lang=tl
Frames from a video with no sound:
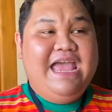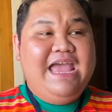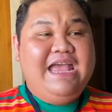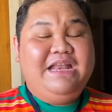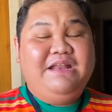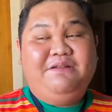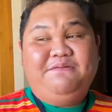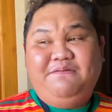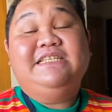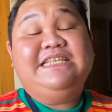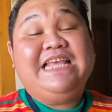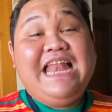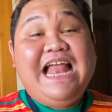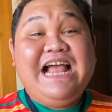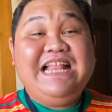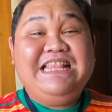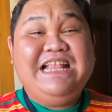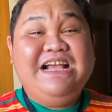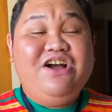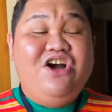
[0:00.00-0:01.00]
And sa
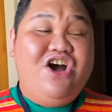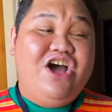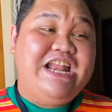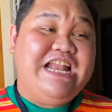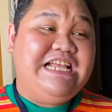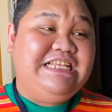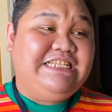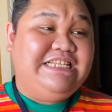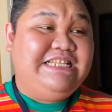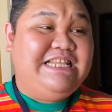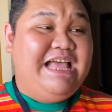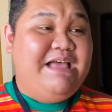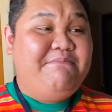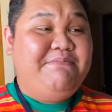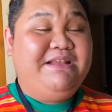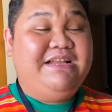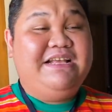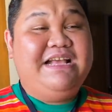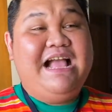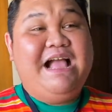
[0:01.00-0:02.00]
lahat ng oras, ang
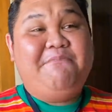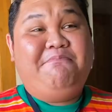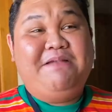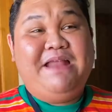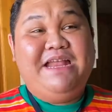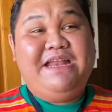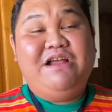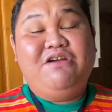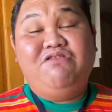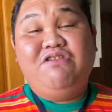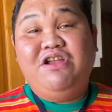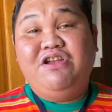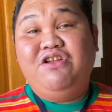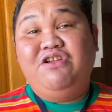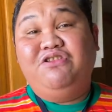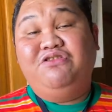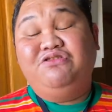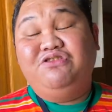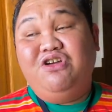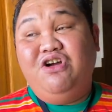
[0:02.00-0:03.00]
daming nag apply ng kung
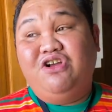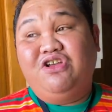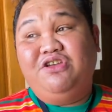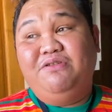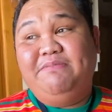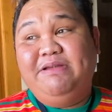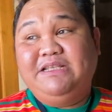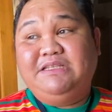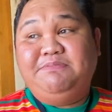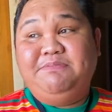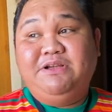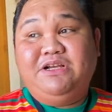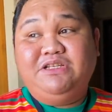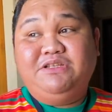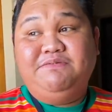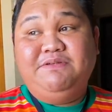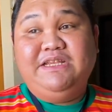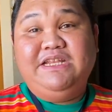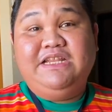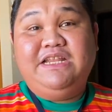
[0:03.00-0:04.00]
ano-ano documents
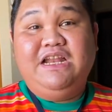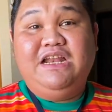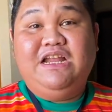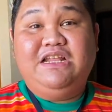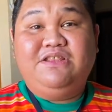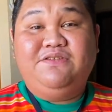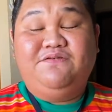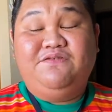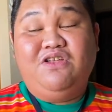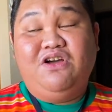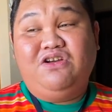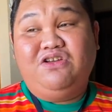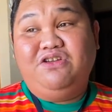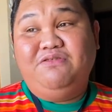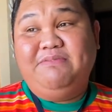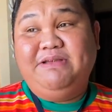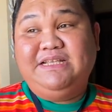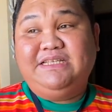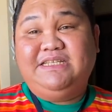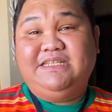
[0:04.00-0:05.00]
because we need a lot of
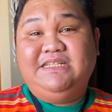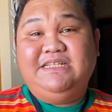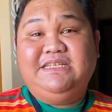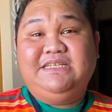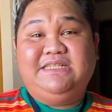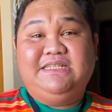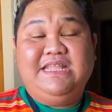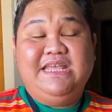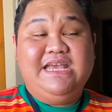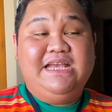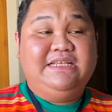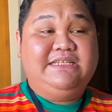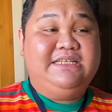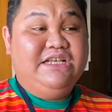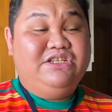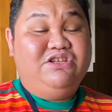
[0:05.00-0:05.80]
documents these days.